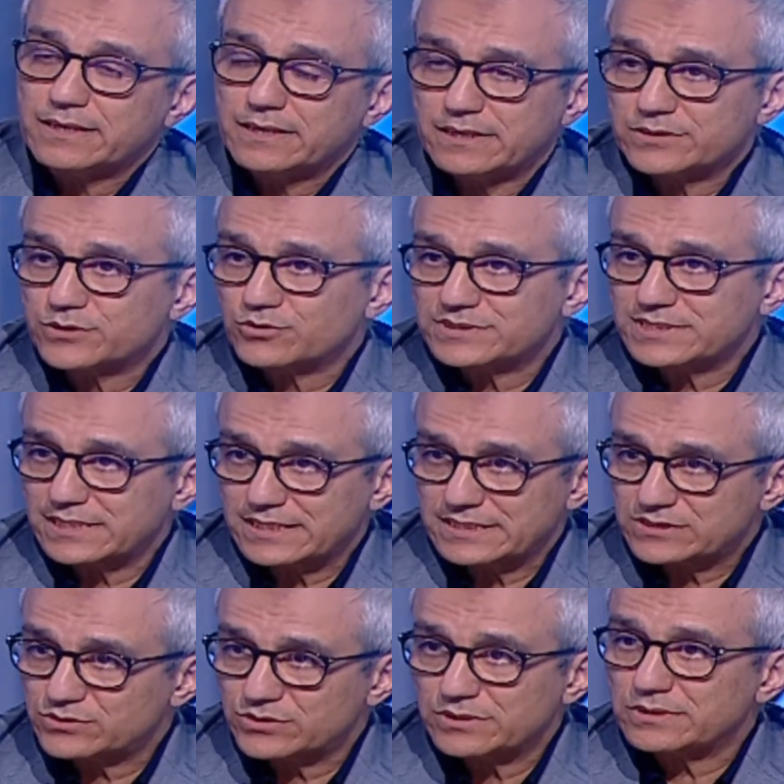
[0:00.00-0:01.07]

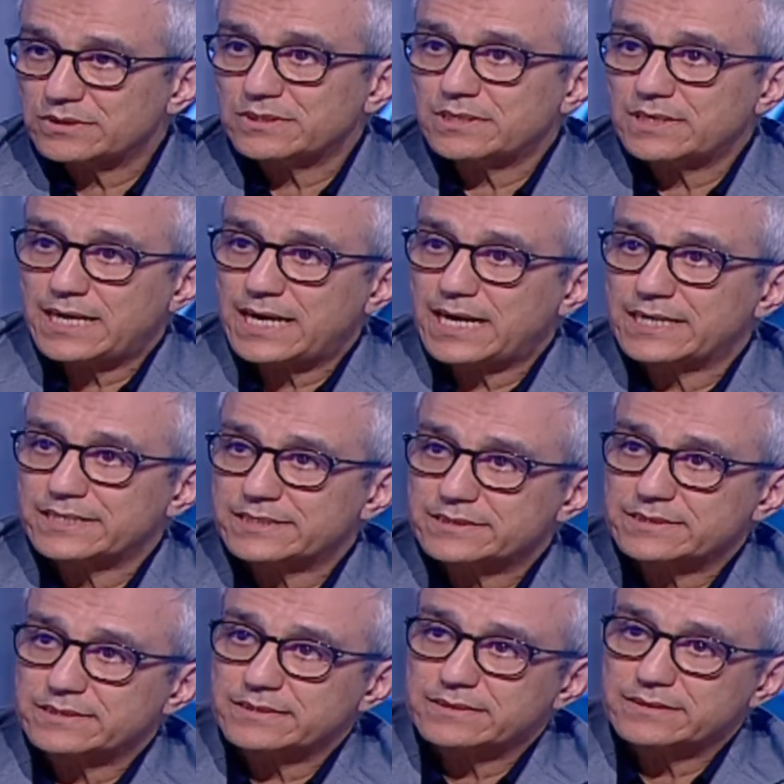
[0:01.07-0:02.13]
انتوكسيكاسيون حاله
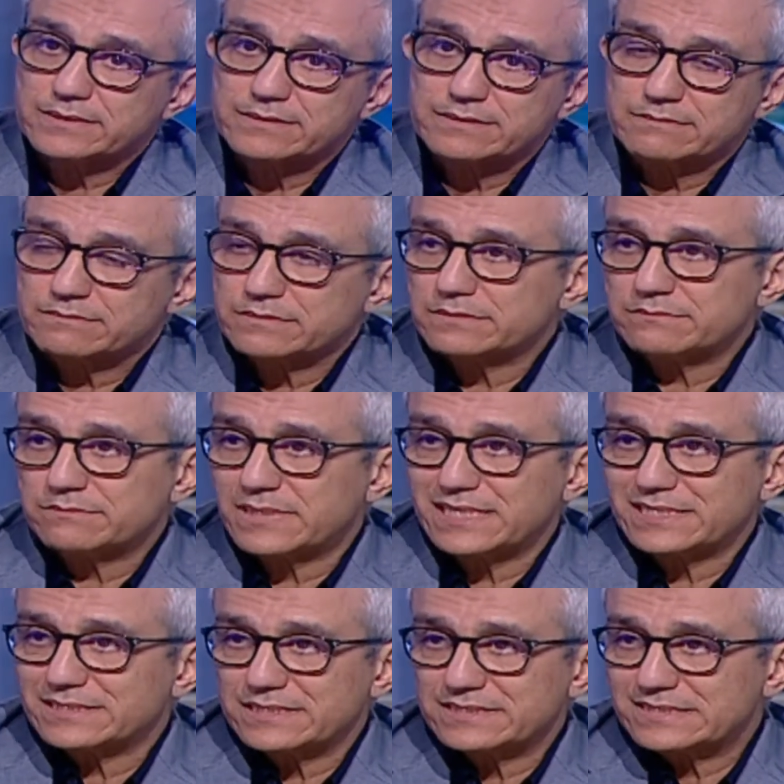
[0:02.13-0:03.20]
آه،
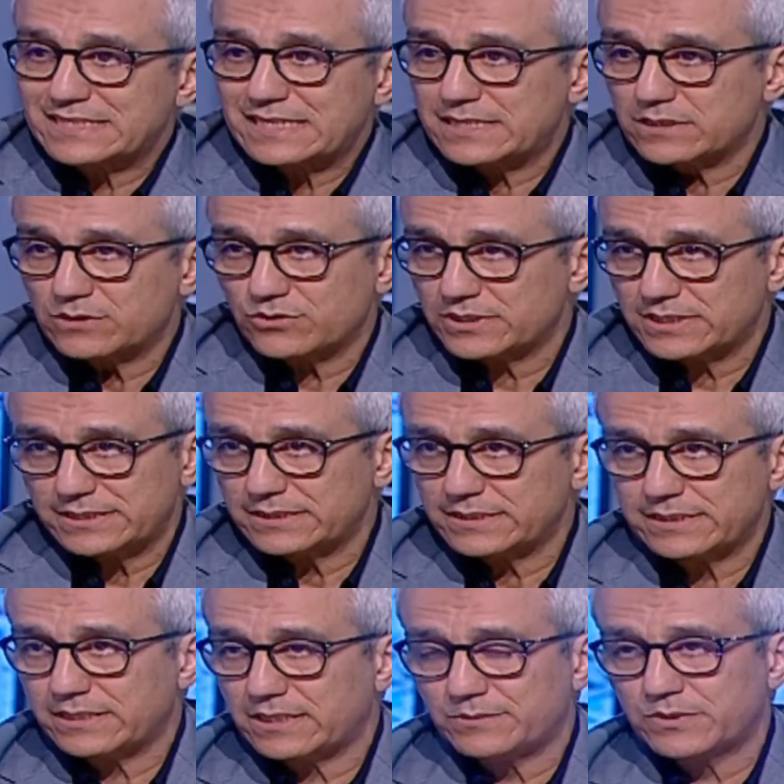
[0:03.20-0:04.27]
معناتها الصغار الاخرين
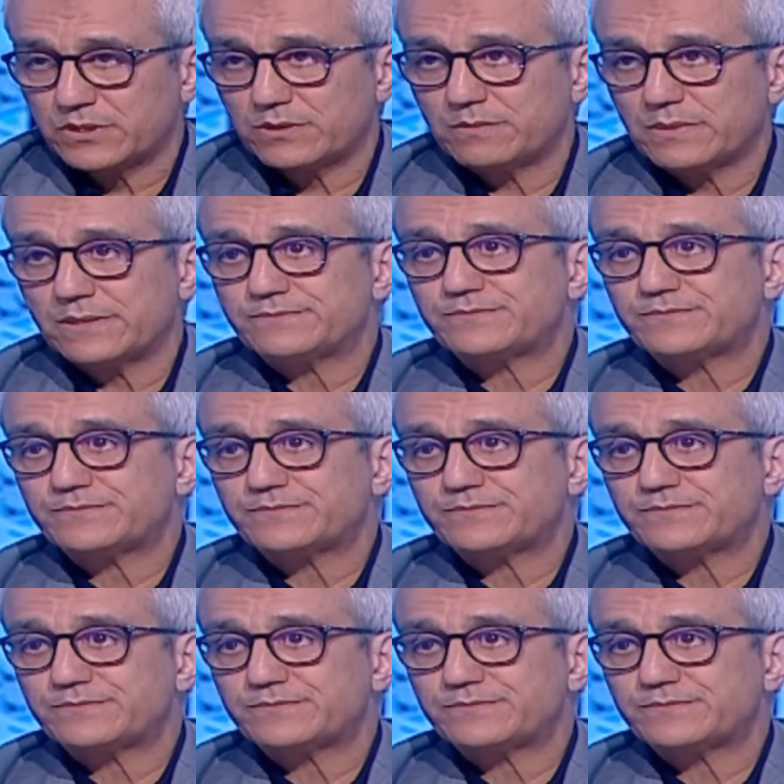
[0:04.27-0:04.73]
اللي عمرهم اللي فما